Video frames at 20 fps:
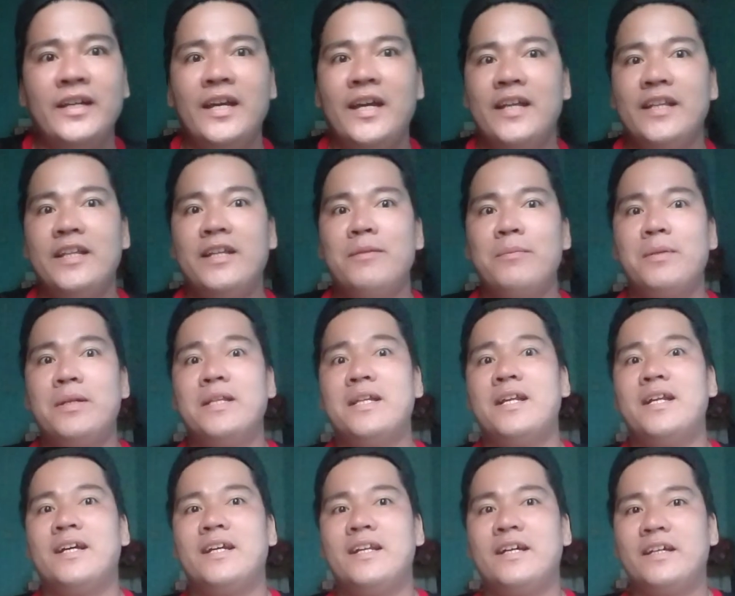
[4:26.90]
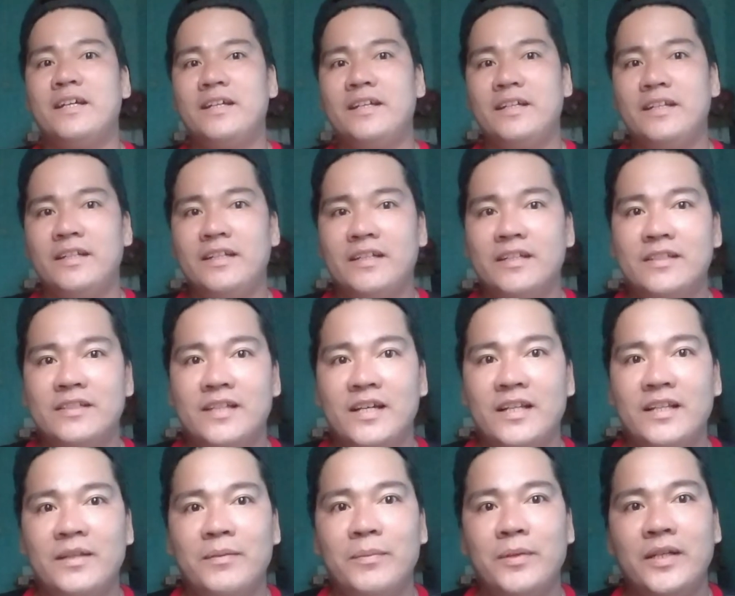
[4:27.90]
Hindi naman talaga nakikinig yan si
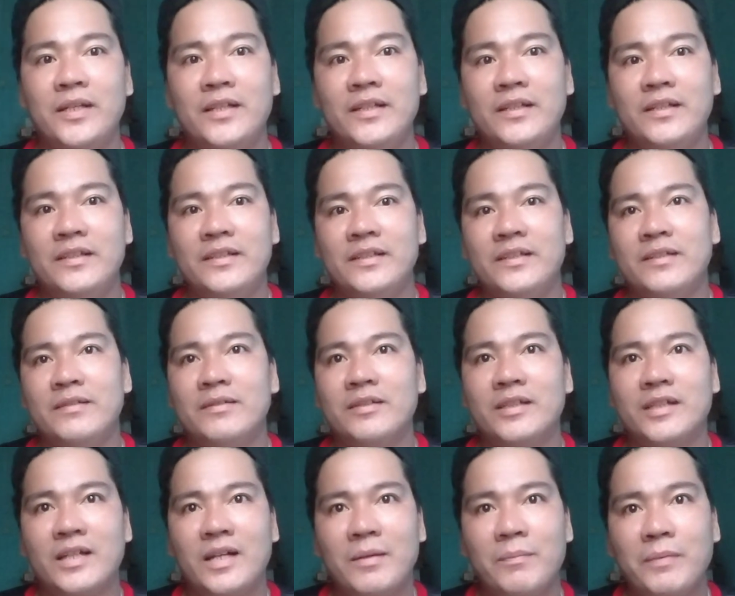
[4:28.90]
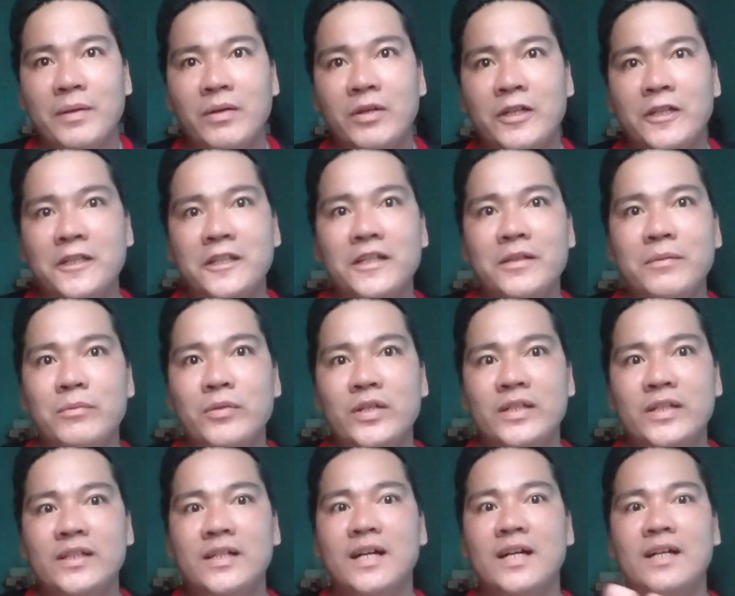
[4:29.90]
Ate Maylin. Eh. Kapag hindi mo
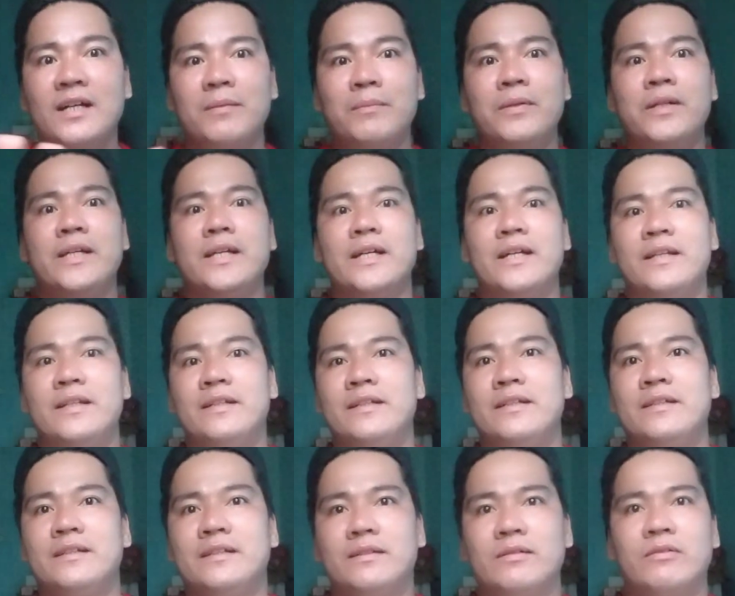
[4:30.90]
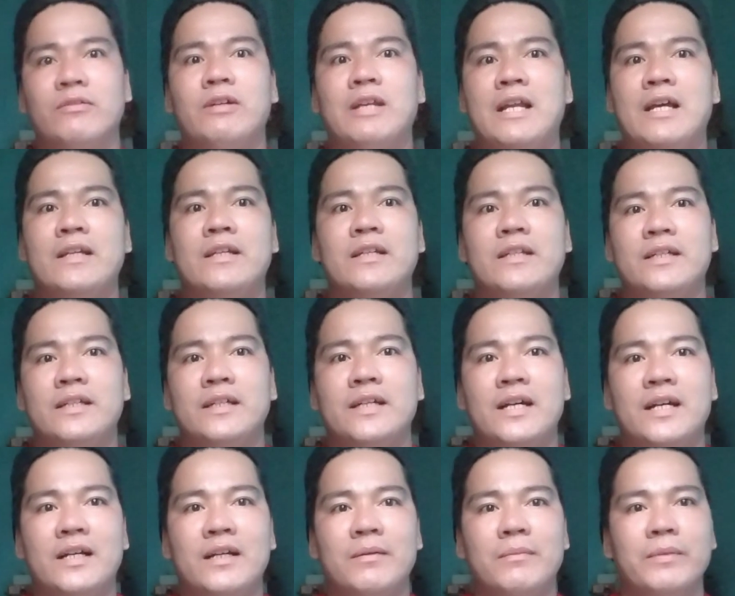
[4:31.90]
yan gagabayan, wala niyan
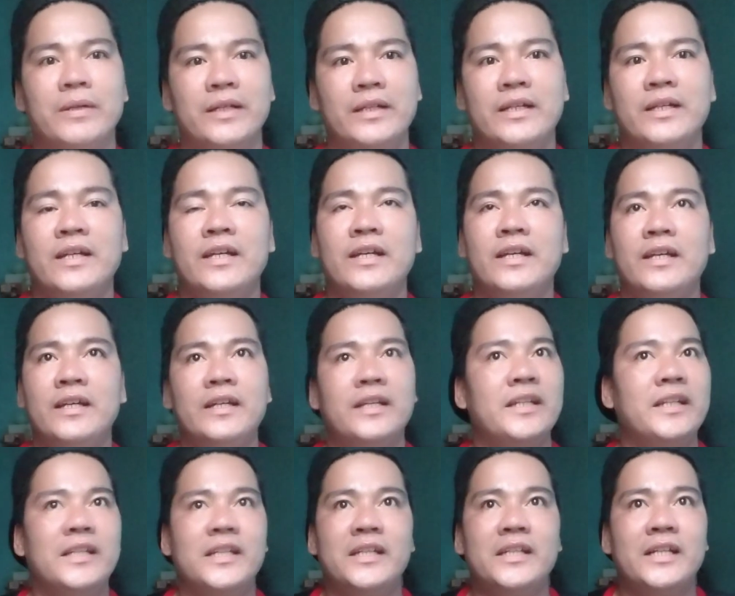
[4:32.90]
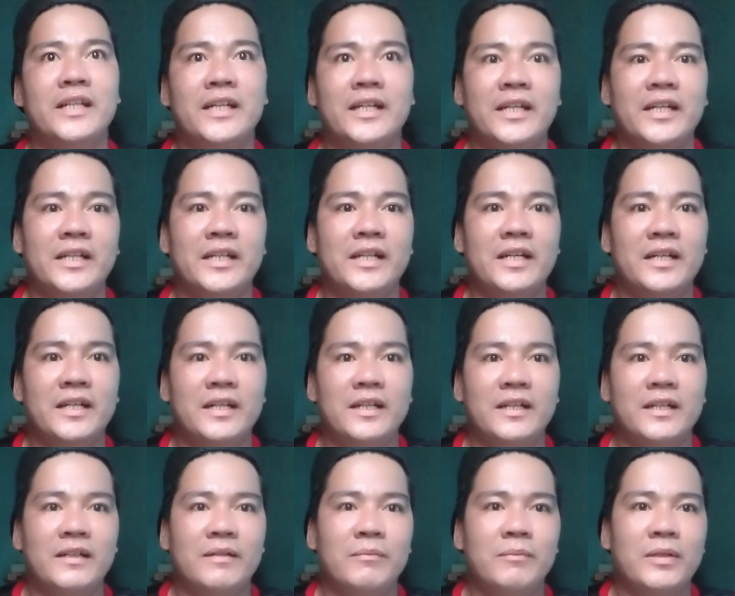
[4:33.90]
nagagabay. Hindi talaga yan na
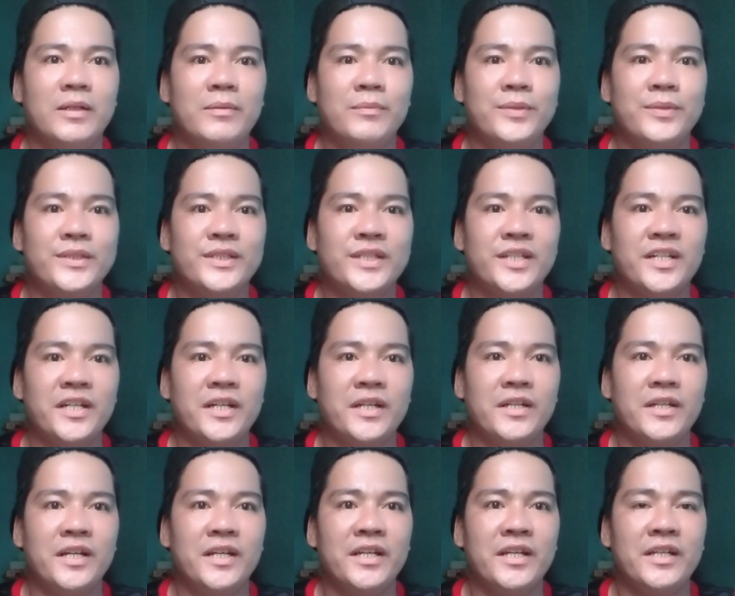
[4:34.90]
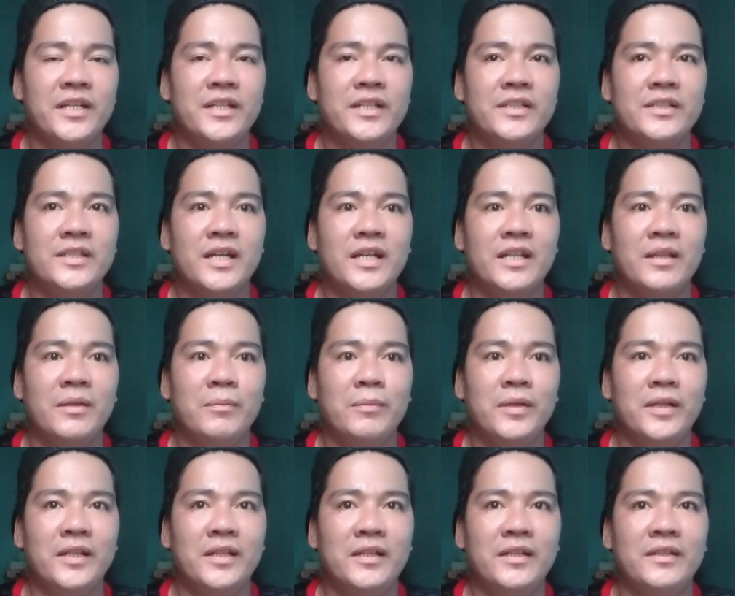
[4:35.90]
barabas na nakikinig si Ate
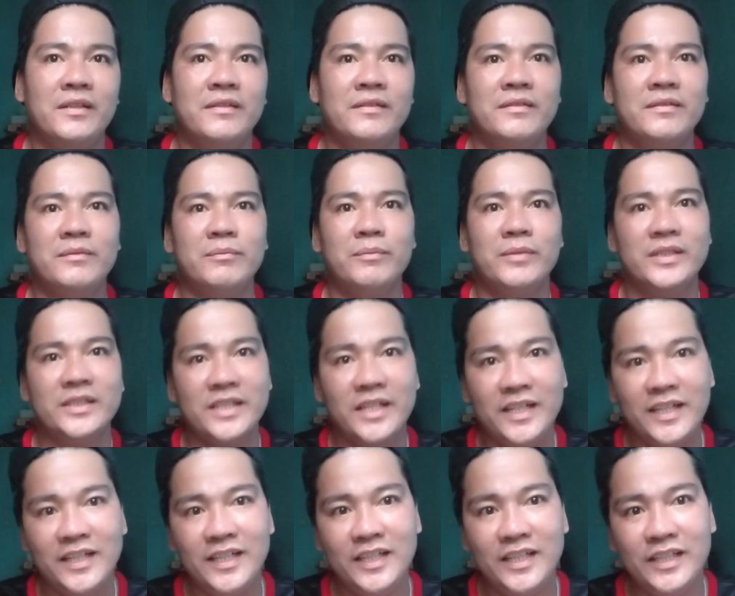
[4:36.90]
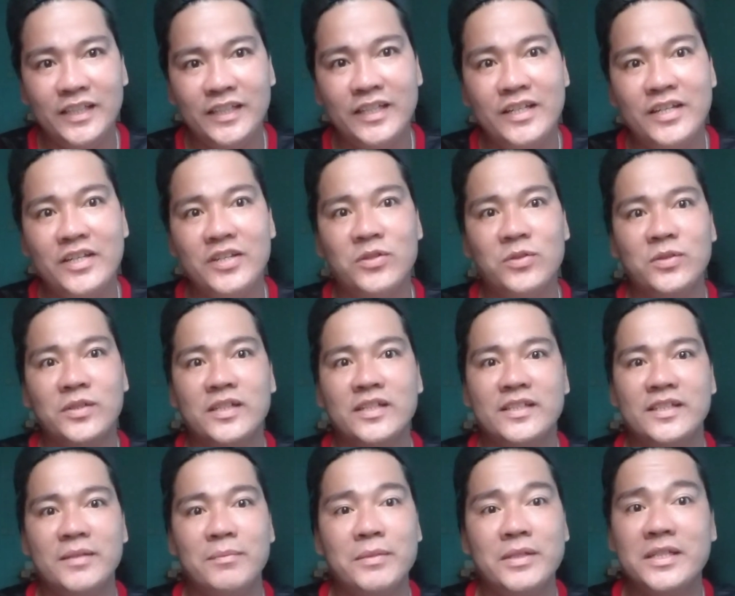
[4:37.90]
Maylin. May sariling decision
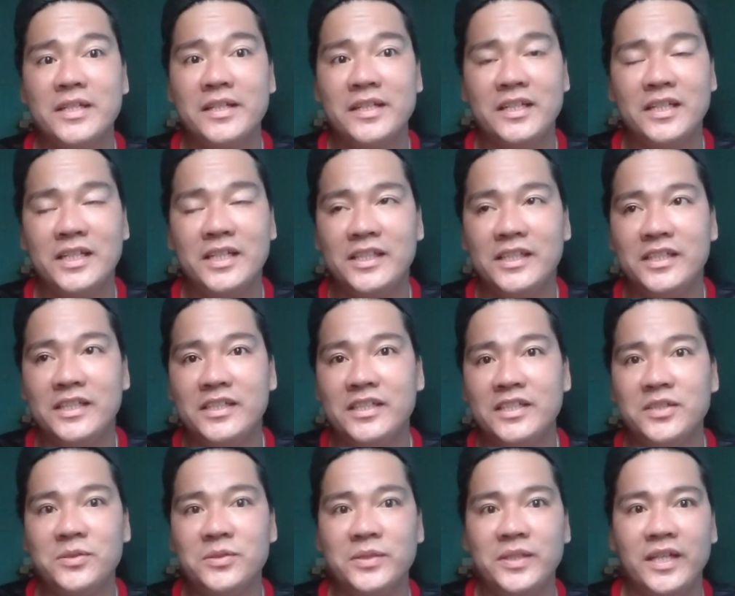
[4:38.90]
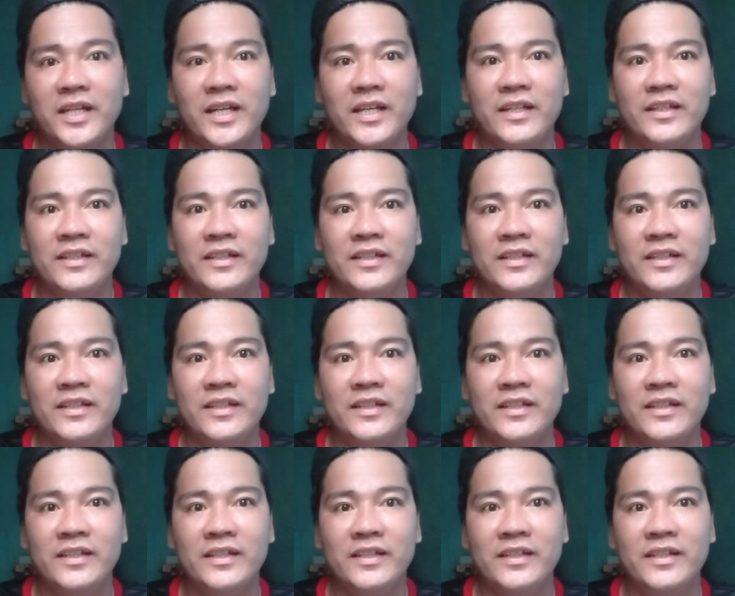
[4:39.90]
kasi, may sariling decision na yan.